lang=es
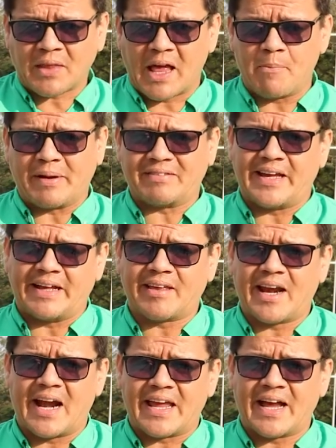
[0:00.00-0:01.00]
el
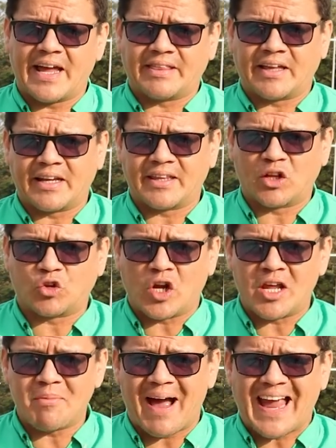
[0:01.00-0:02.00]
presidente de la Liga de Tenis del
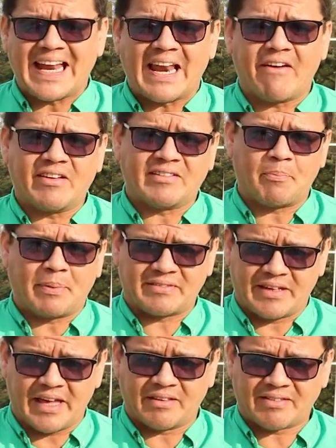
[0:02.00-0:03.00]
Tolima y la
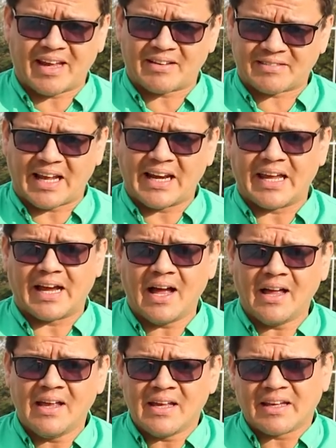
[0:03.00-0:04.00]
vicepresidenta de esta liga,